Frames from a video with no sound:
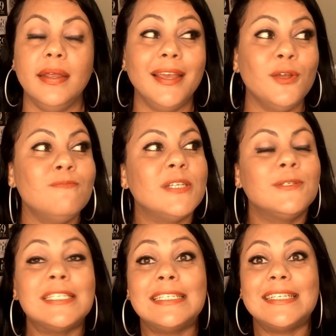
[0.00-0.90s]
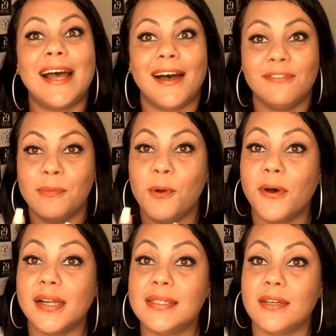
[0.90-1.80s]
E aquilo machucava meu
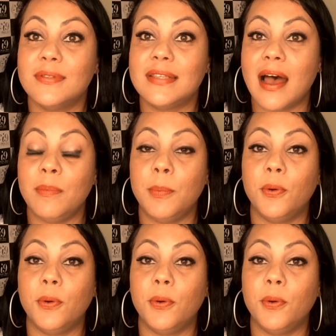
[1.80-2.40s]
coração, sabe?